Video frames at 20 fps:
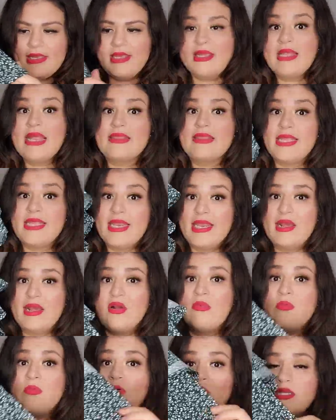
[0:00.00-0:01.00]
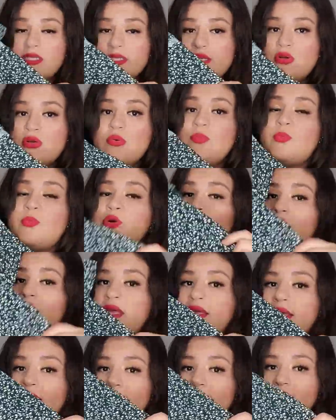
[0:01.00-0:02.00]
y la tela, como les digo,
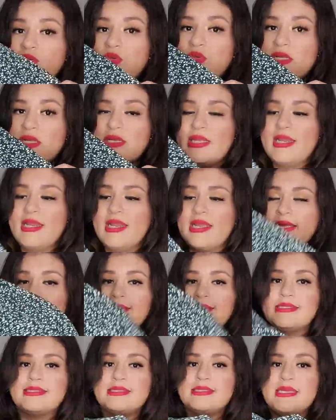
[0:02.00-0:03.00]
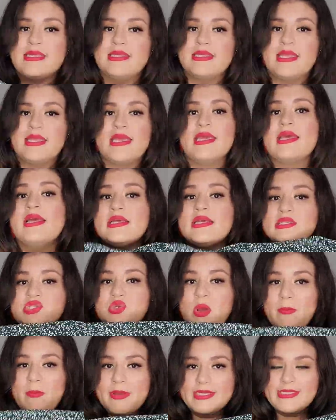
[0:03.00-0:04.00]
porque es una tela que se siente
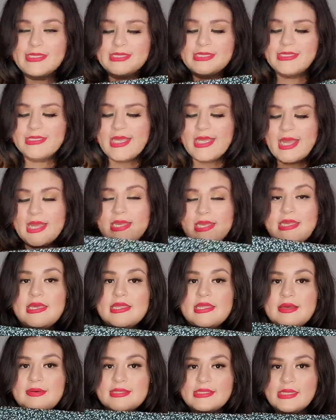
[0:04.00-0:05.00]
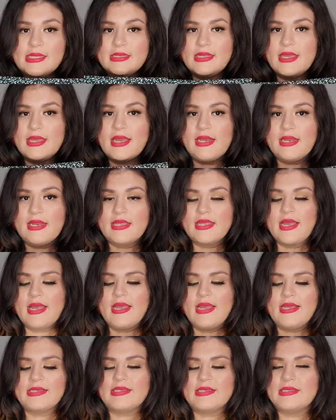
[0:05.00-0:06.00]
suavecita y de bastante calidad.
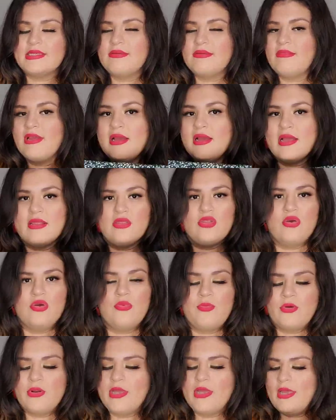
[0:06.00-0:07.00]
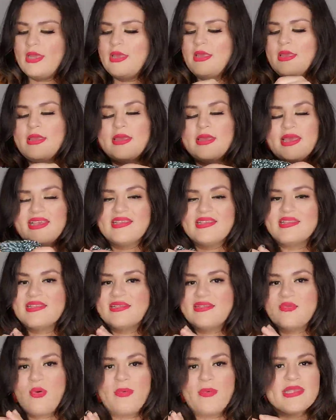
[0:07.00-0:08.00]
Esta sí me encantó porque es
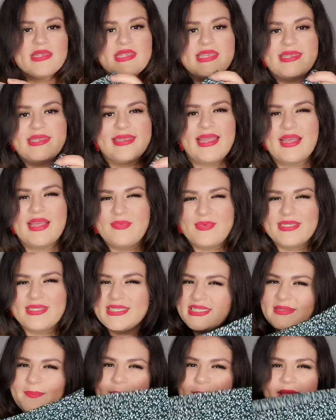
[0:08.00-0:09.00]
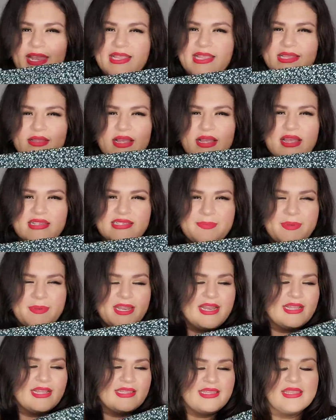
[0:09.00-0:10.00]
suavecita, más
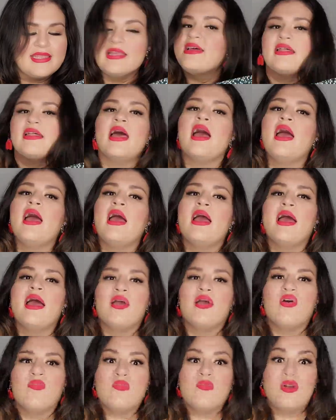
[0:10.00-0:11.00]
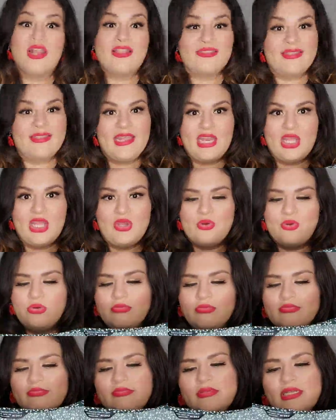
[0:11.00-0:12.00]
ni nada como la anterior.
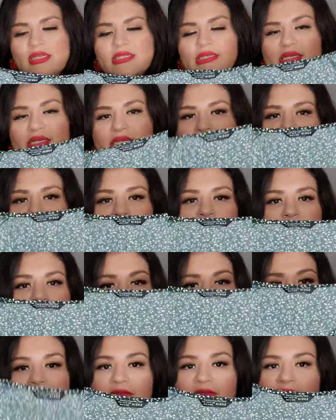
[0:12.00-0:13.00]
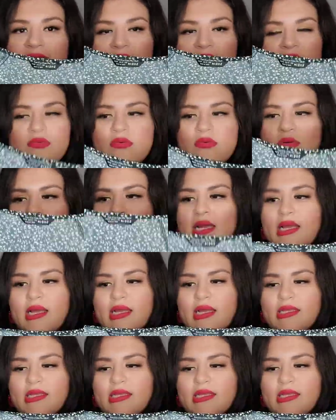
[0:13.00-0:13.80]
Esta sí me fascinó la